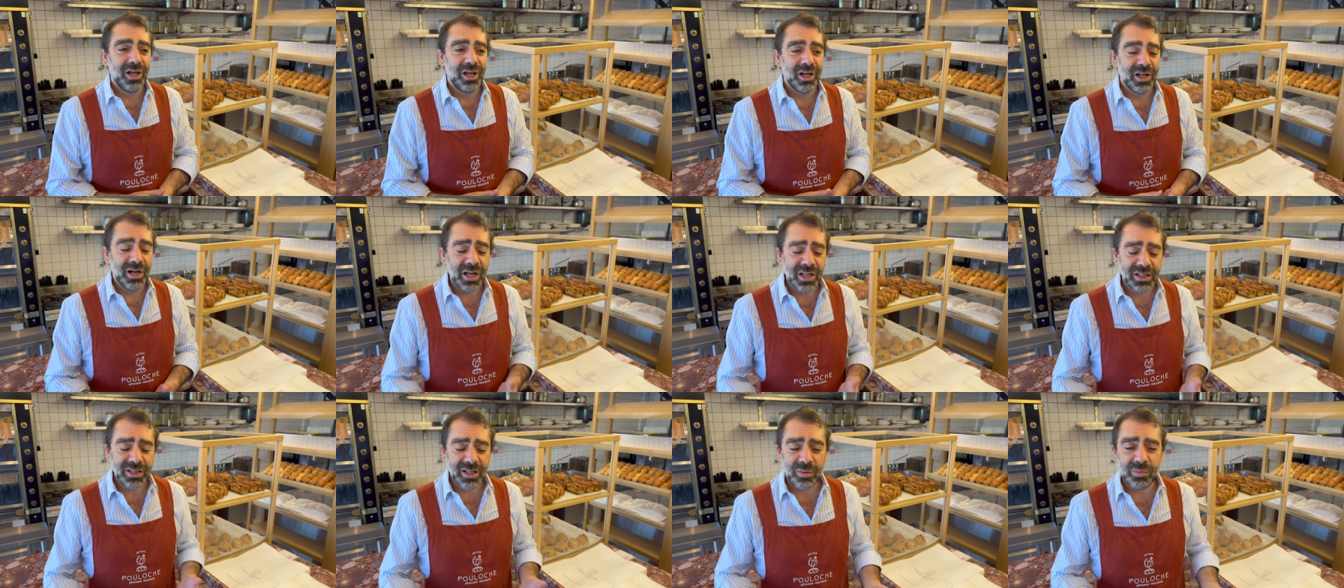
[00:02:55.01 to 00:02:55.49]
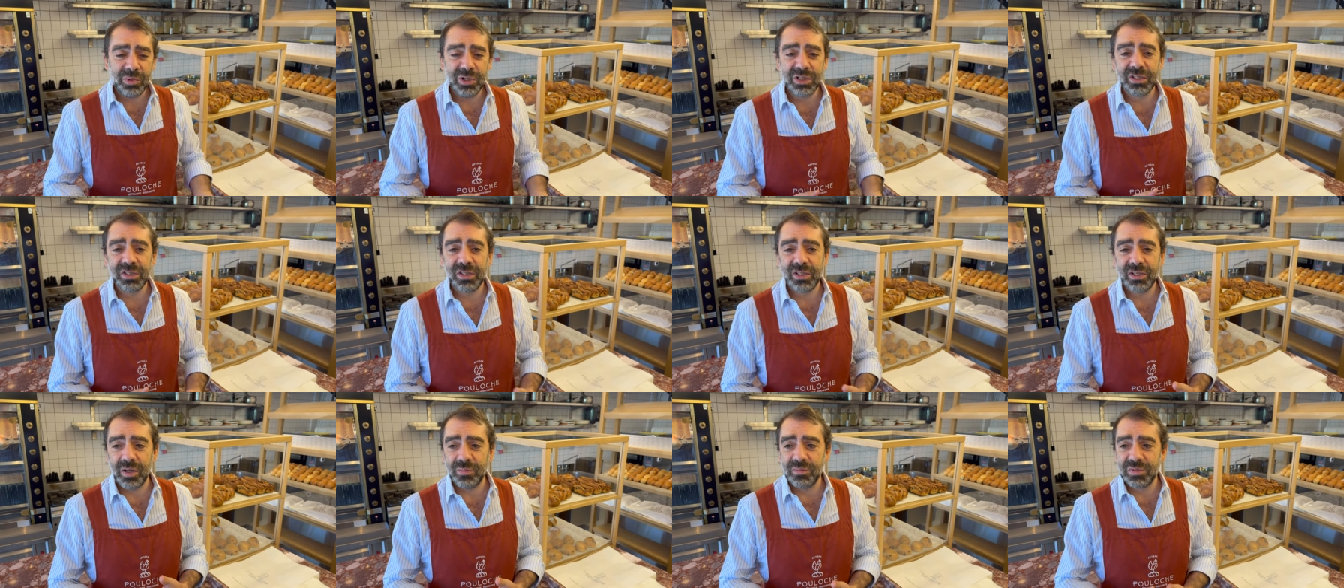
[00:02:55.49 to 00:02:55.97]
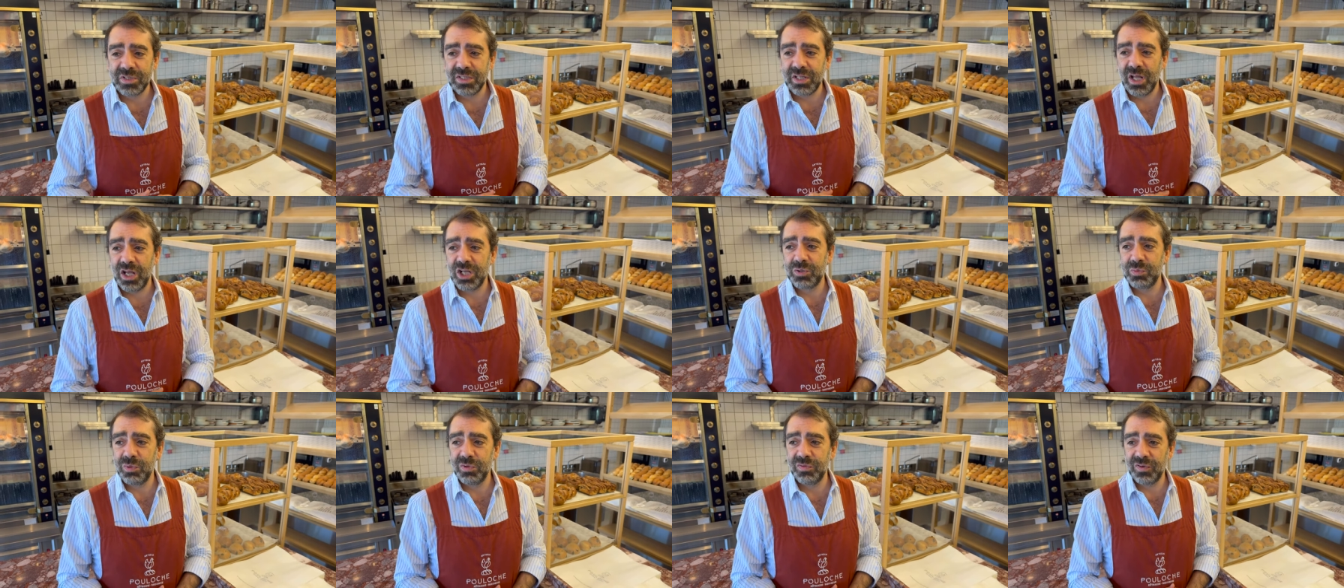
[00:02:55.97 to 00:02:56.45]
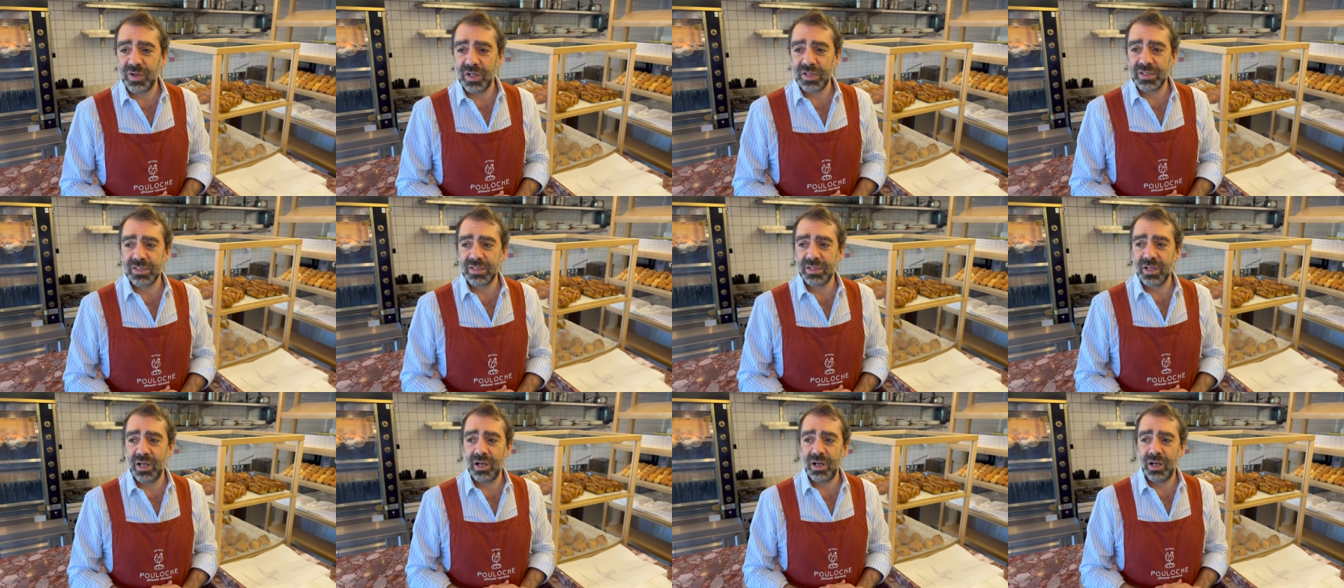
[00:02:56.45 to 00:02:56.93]
رحت عملت كم ستاج
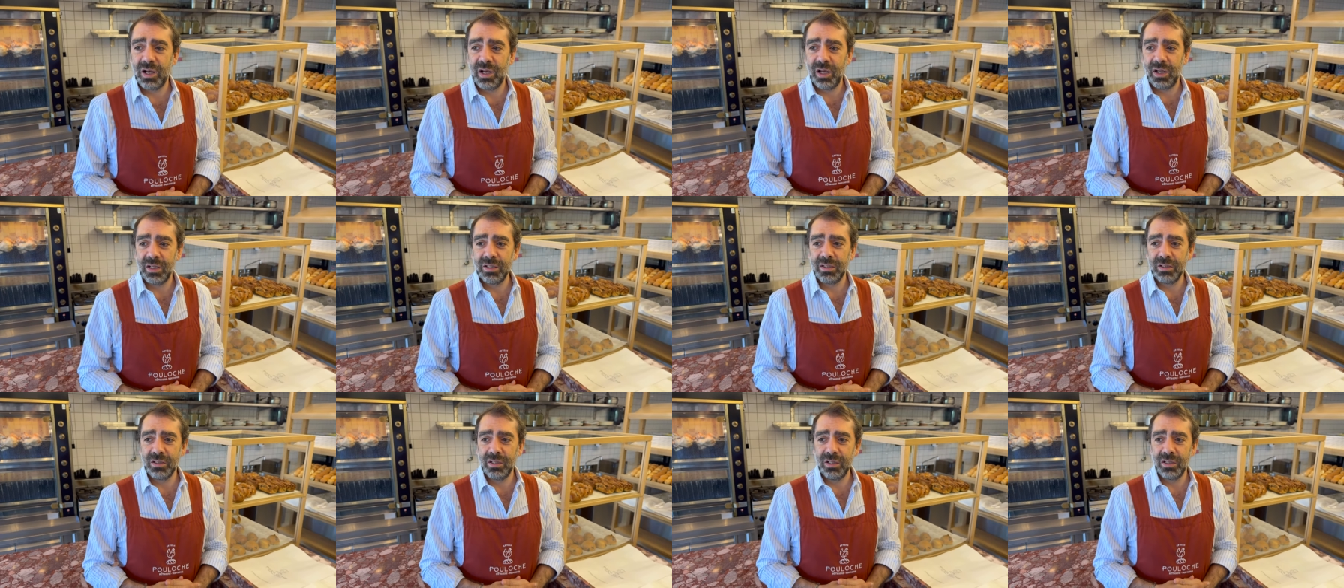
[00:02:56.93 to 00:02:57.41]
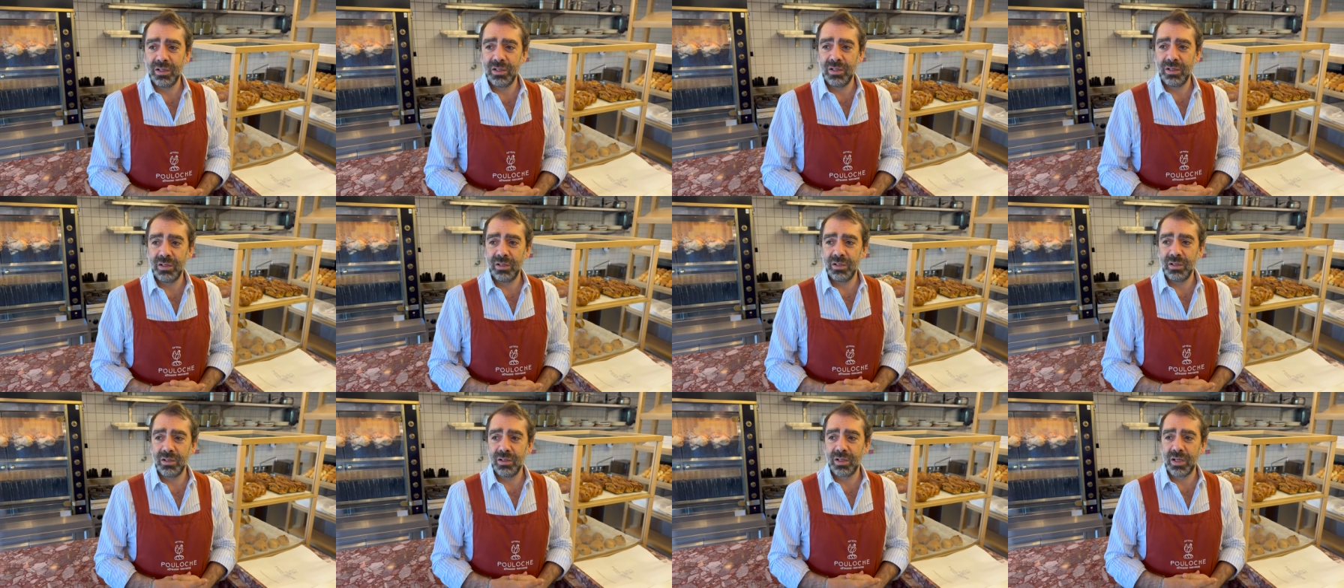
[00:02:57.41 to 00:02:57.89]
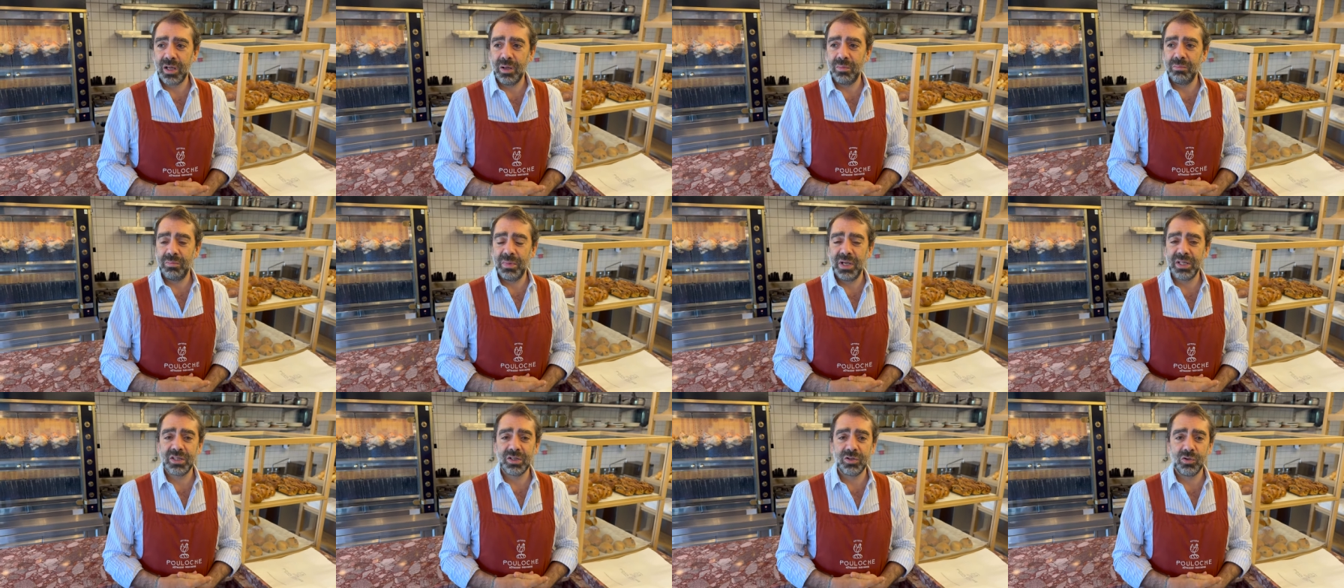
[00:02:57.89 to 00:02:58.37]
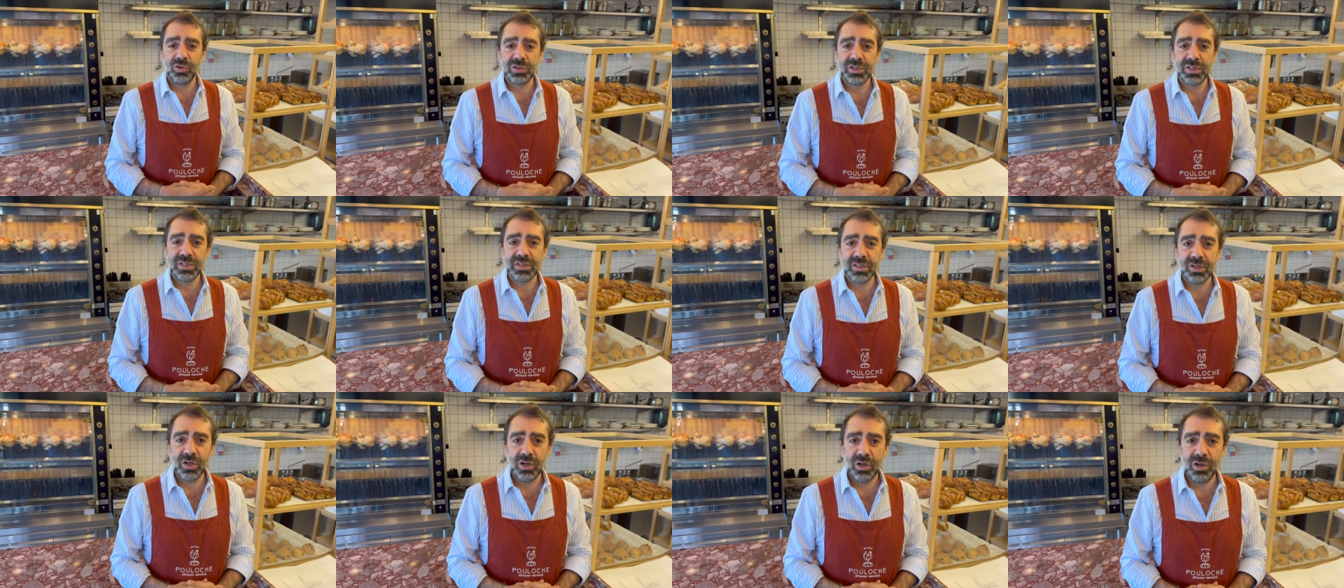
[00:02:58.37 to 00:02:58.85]
بفرنسا عند كم ماتر
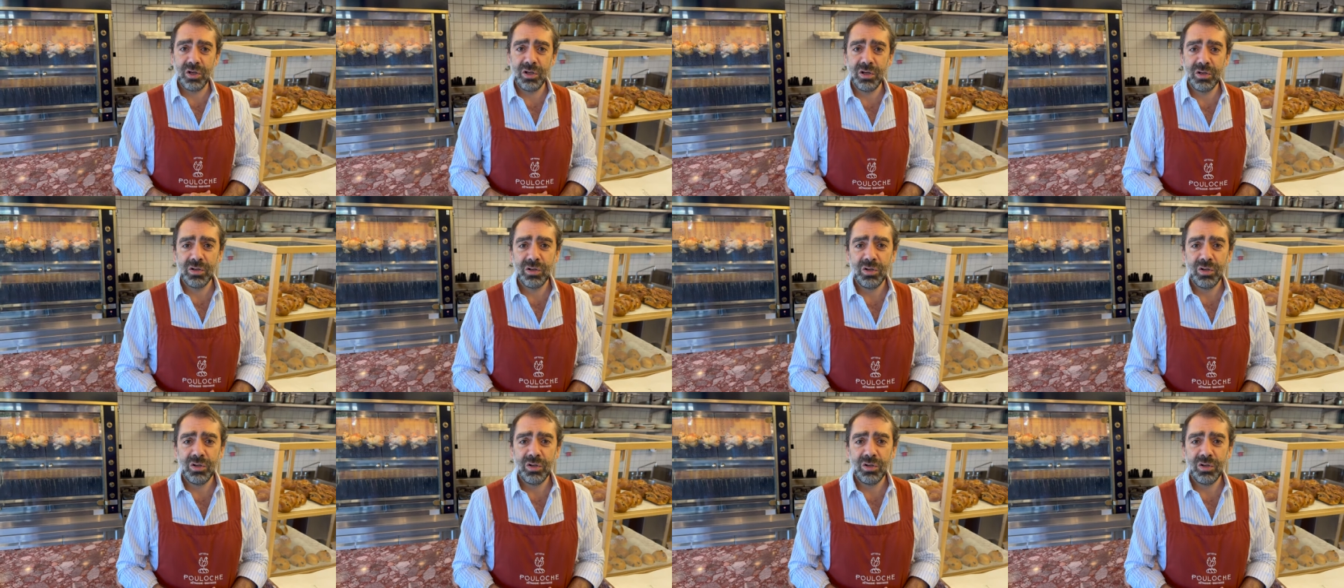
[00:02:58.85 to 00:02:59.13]
روتيسور